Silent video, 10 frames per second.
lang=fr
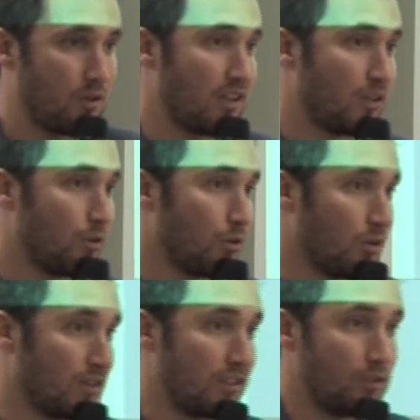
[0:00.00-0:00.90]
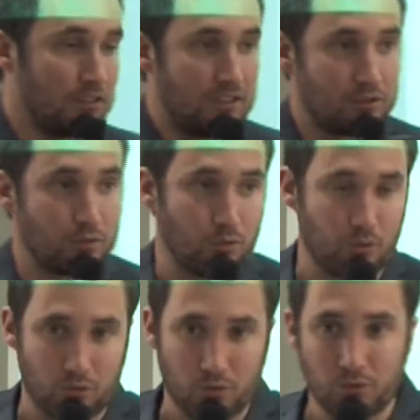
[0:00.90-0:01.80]
et que, ces données
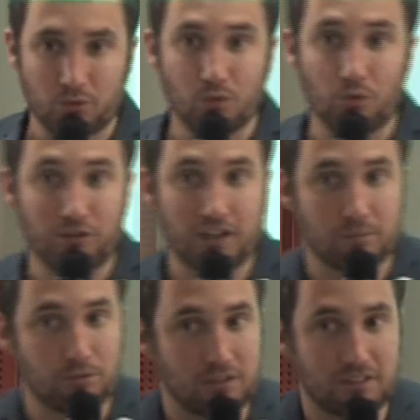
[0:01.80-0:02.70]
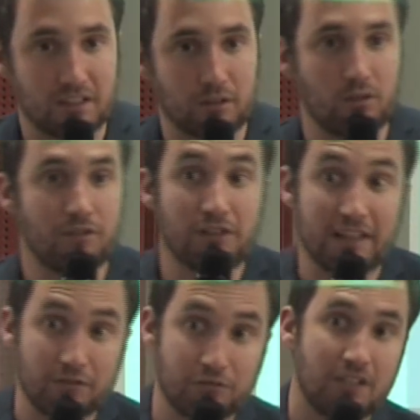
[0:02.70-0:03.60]
sont, ouvertes, peuvent être circulées,
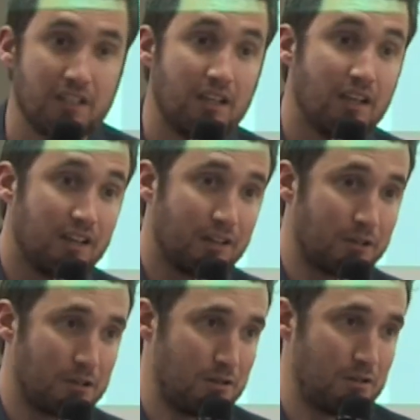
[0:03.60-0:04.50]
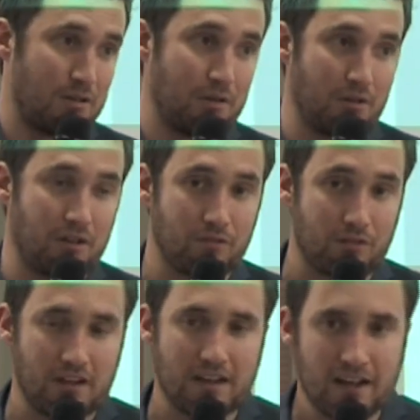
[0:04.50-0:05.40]
vérifiées.
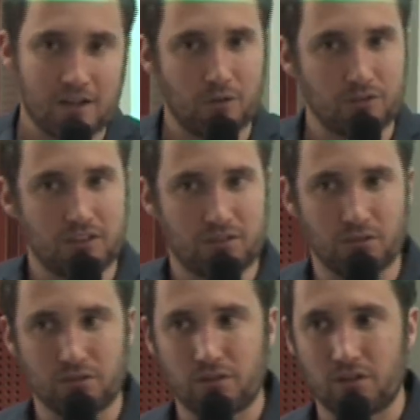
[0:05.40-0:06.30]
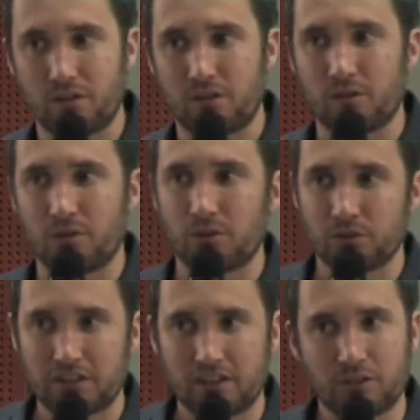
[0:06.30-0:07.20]
là, on est sur une,
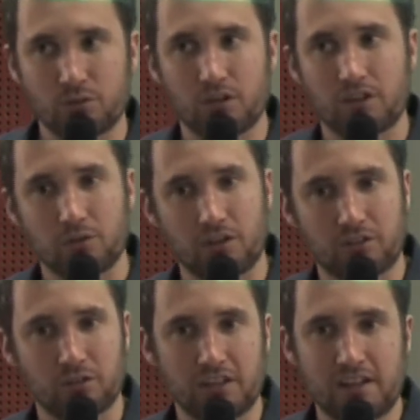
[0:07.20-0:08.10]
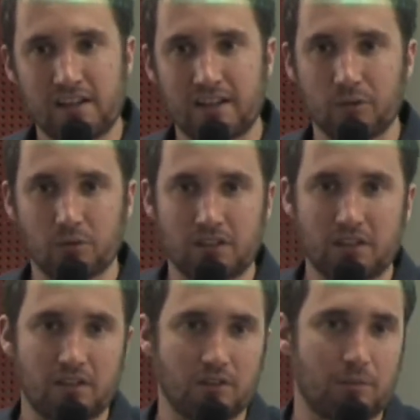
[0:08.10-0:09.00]
on s'adresse au, rationnel et on,
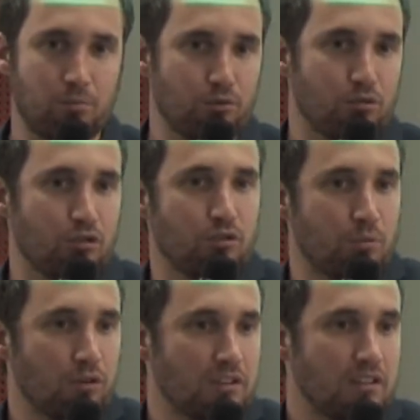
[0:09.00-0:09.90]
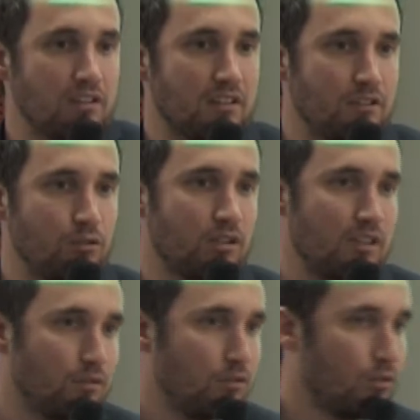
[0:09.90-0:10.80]
on a plus de chances de prendre des décisions qui